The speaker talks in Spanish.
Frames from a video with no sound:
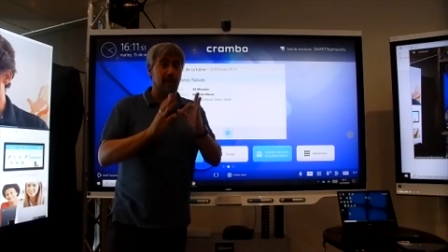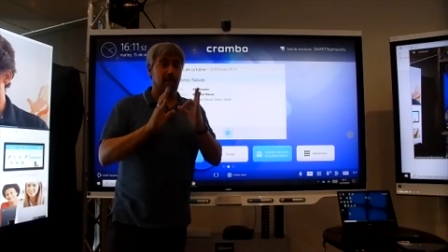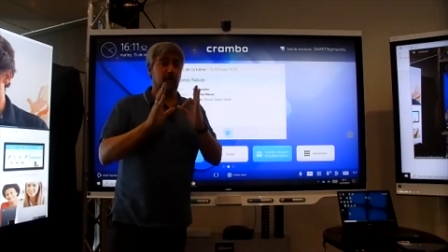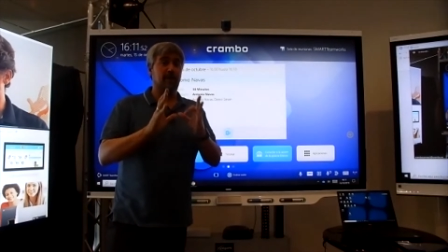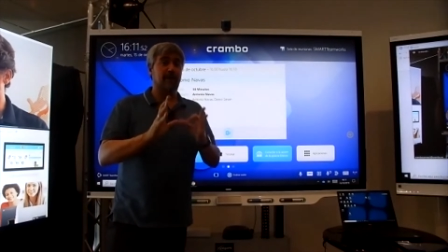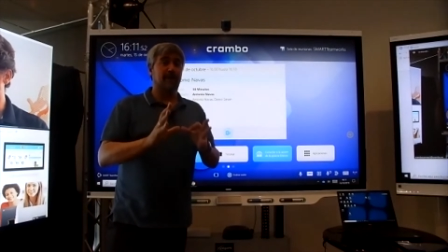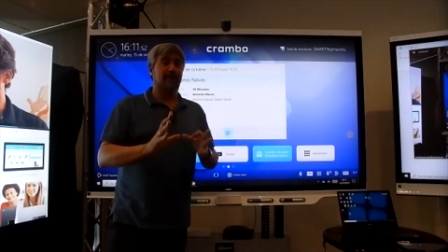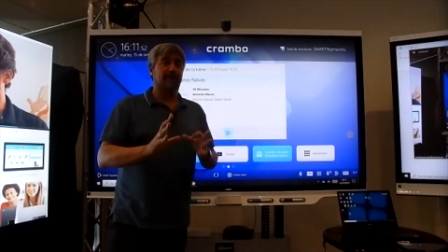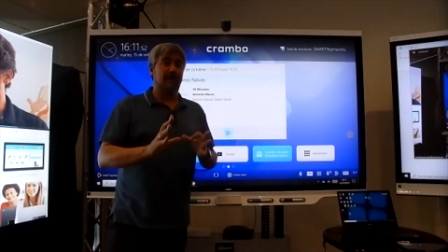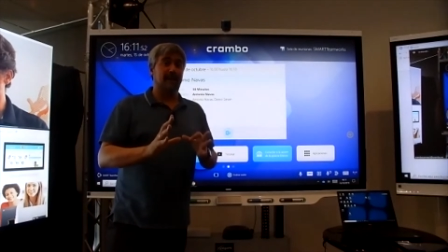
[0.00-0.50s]

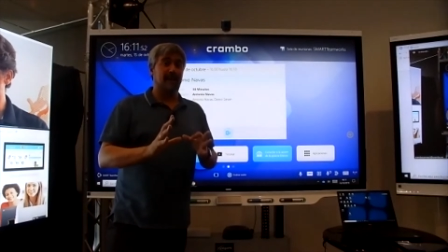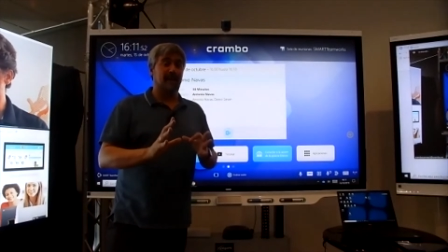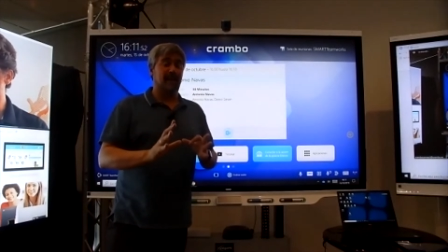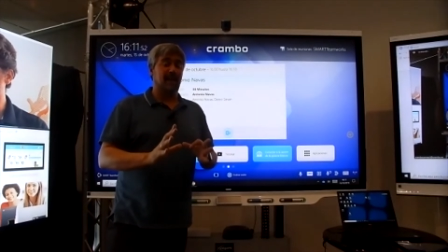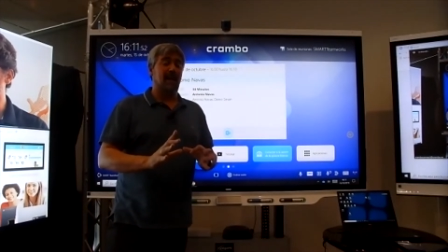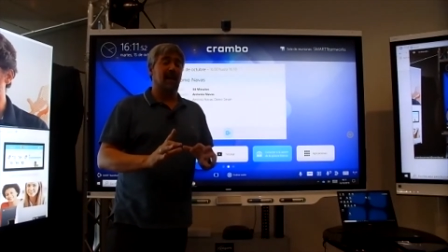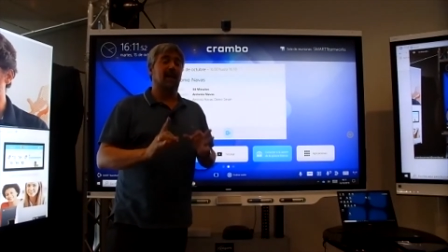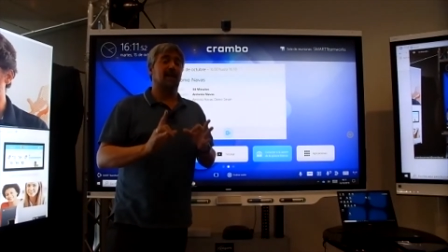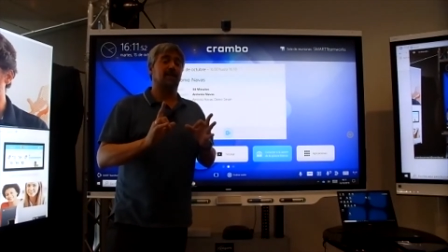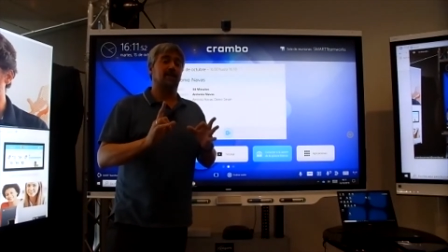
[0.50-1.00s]
poder tener
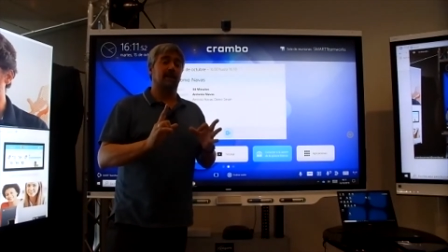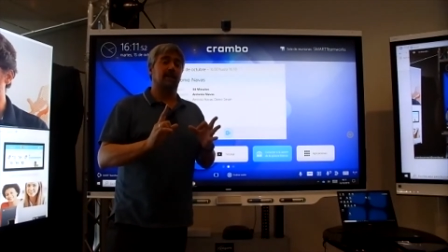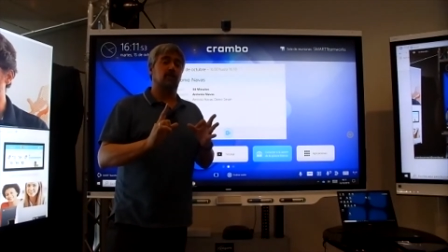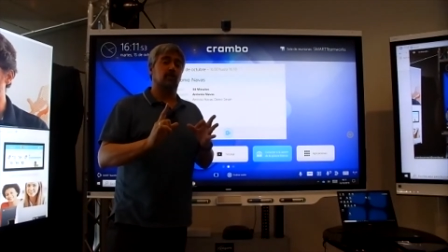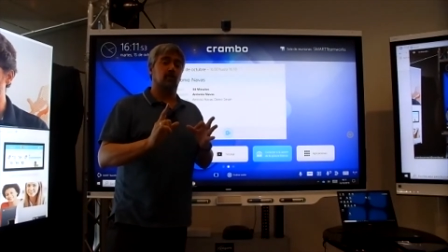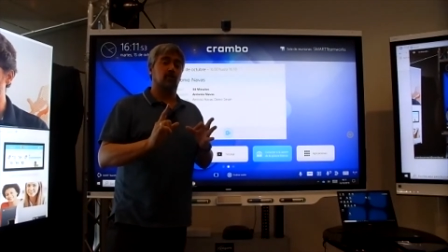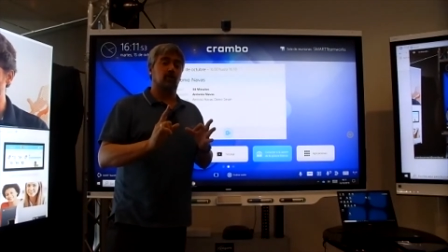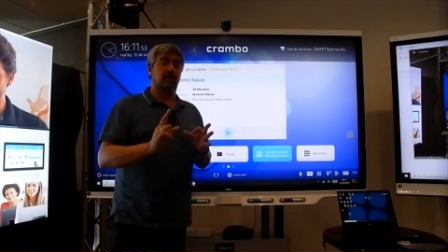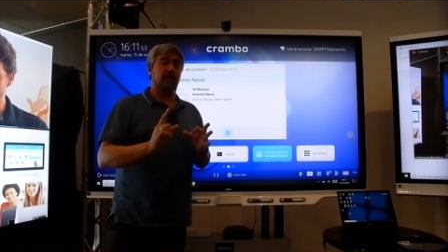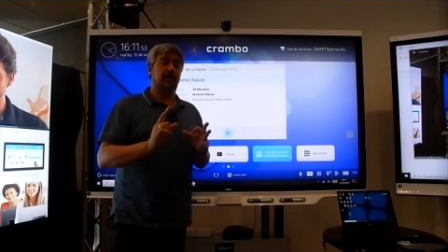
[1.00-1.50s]

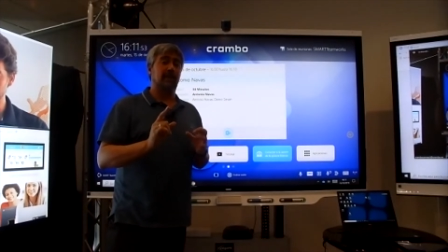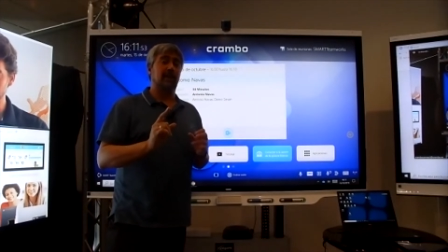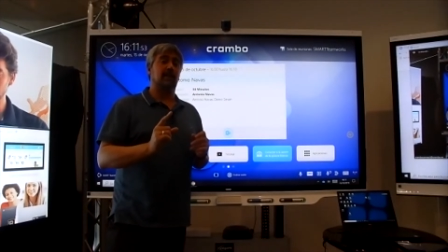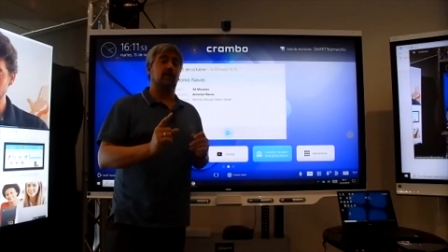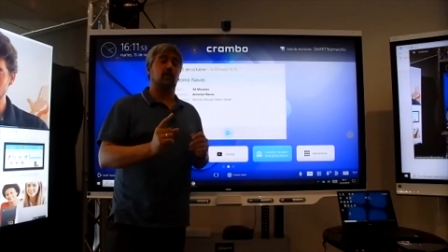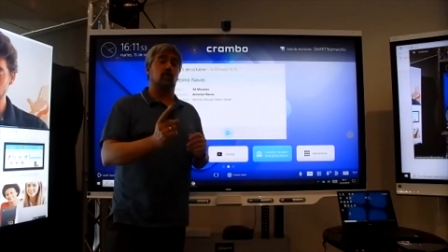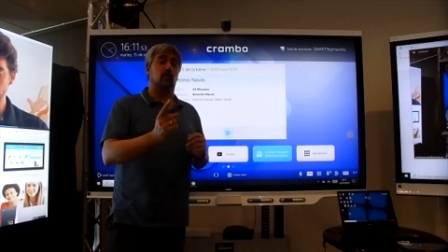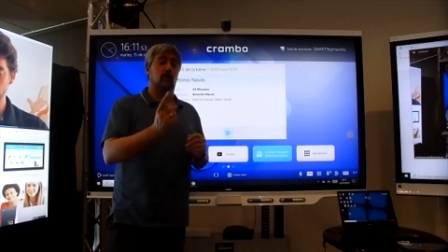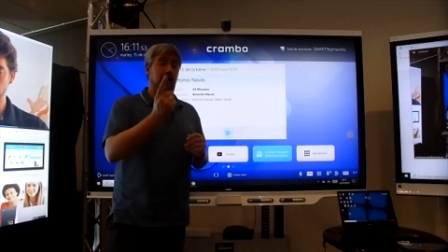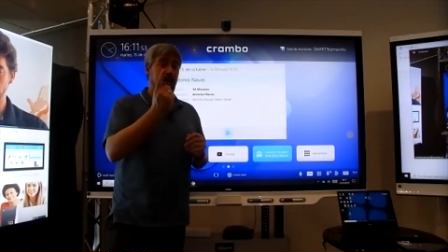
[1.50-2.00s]
acceso
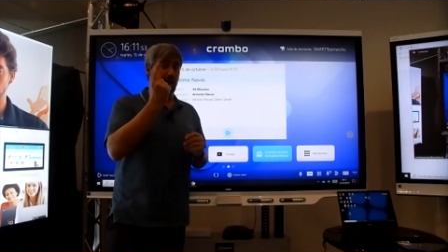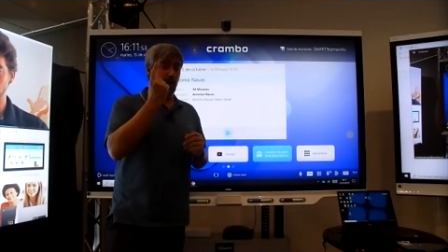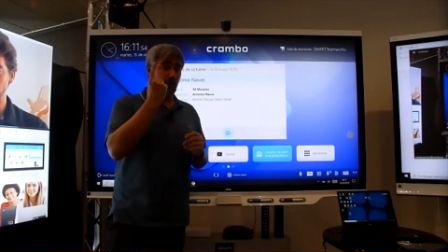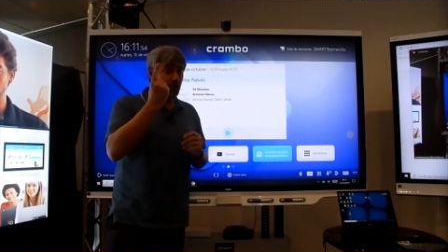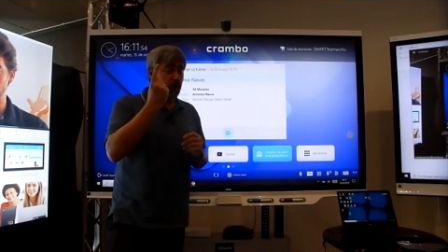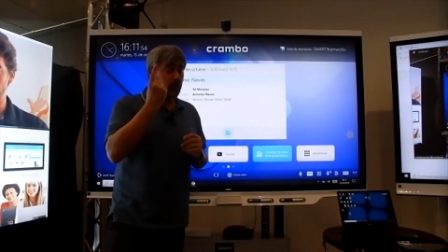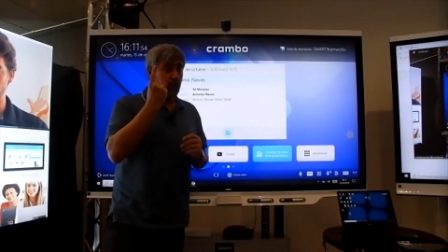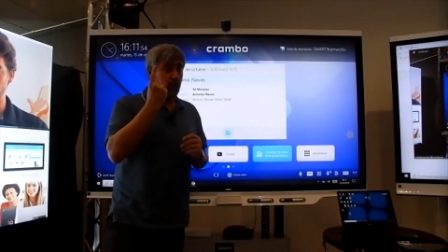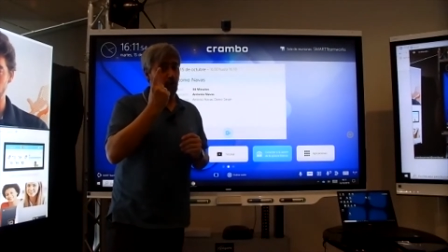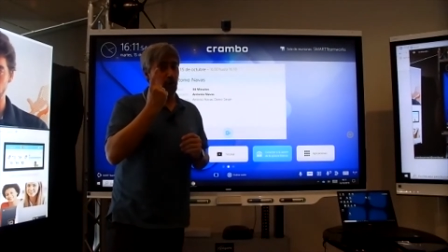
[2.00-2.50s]
directo en un
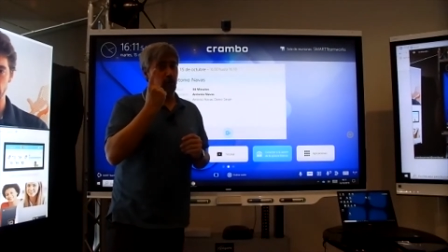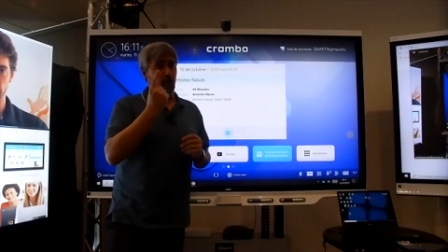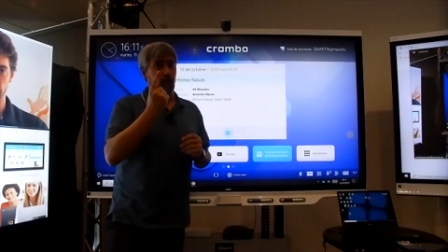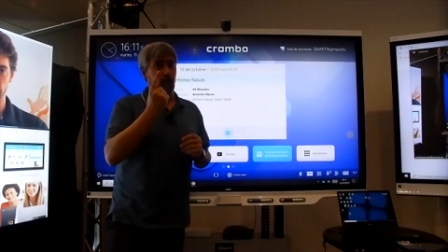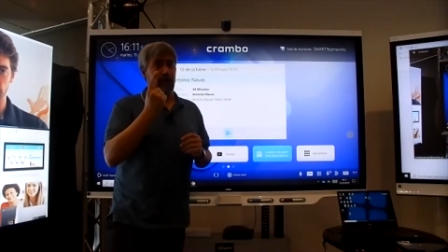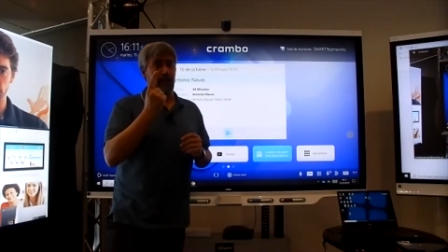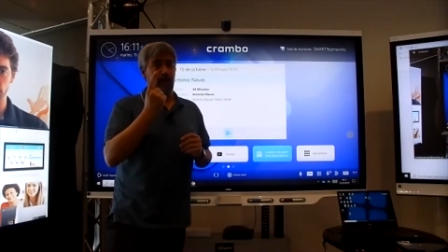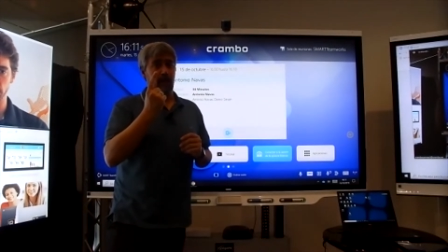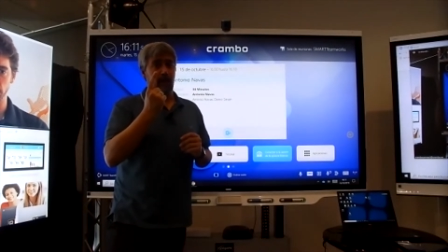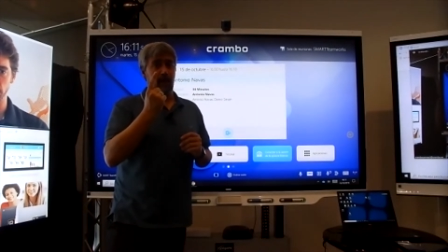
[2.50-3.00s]
solo
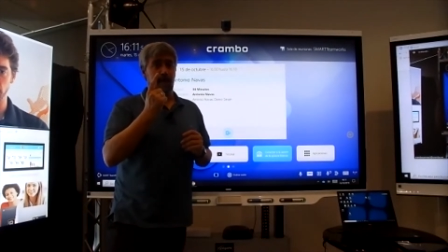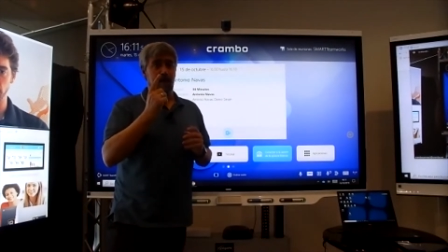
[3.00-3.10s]
toque